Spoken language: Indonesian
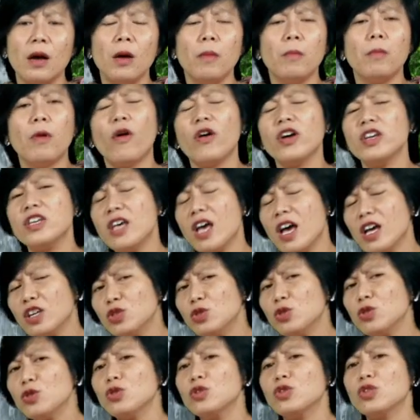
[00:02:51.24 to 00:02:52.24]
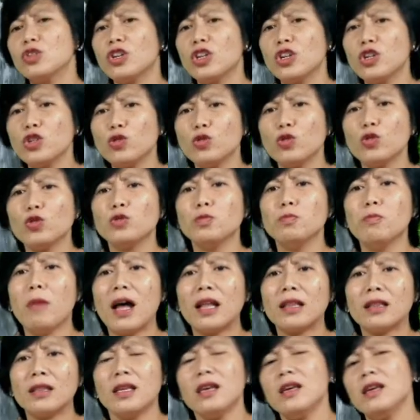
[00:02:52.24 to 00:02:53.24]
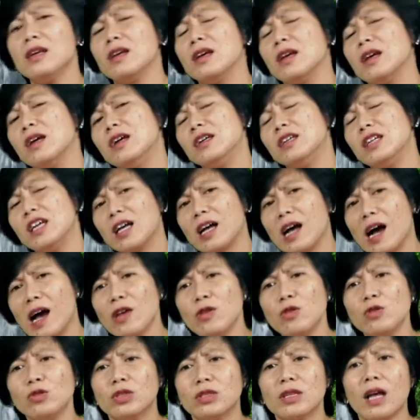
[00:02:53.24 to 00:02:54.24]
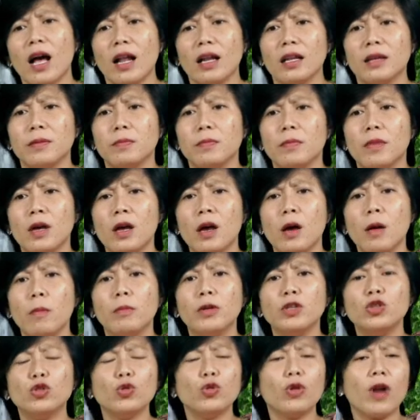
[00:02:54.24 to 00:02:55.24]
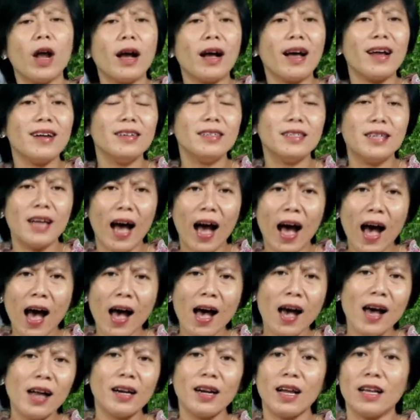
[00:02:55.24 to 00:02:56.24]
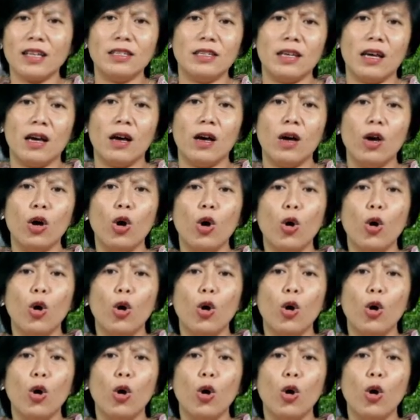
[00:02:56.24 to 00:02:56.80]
bahwa Yesus Kristus mati di kayu salib mencurahkan darahnya